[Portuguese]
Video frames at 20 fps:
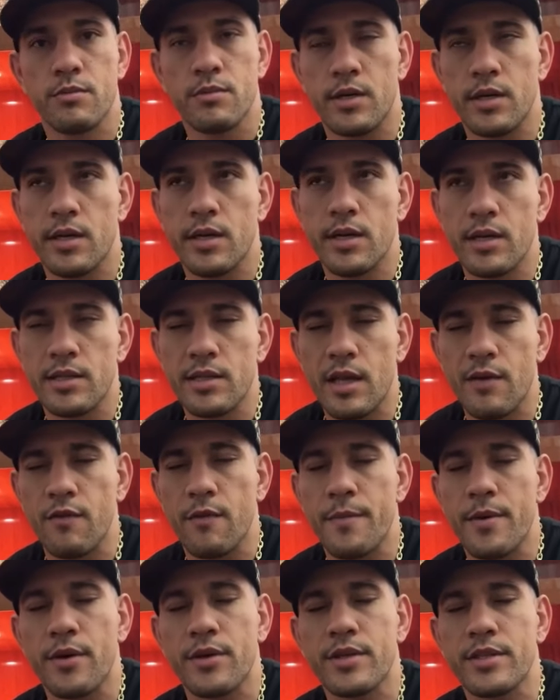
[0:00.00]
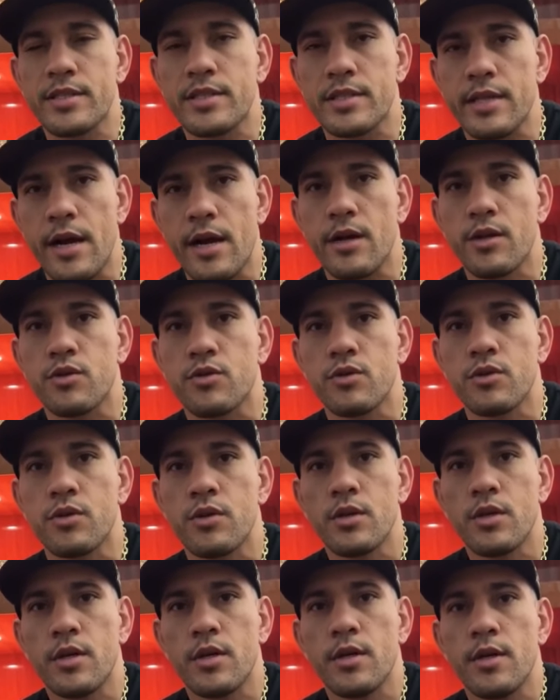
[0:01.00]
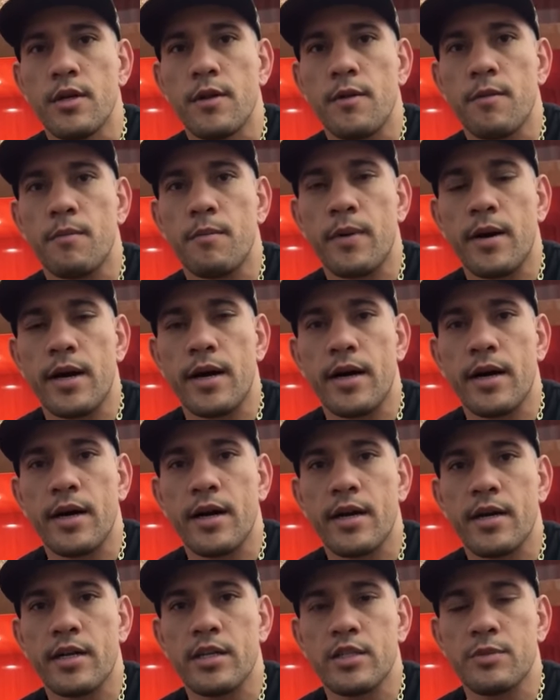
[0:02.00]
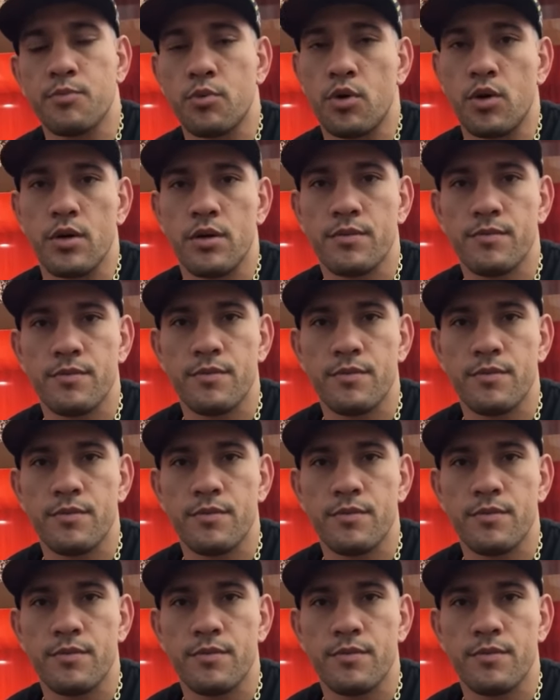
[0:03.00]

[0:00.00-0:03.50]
É, tava meio que certo, mas, pô,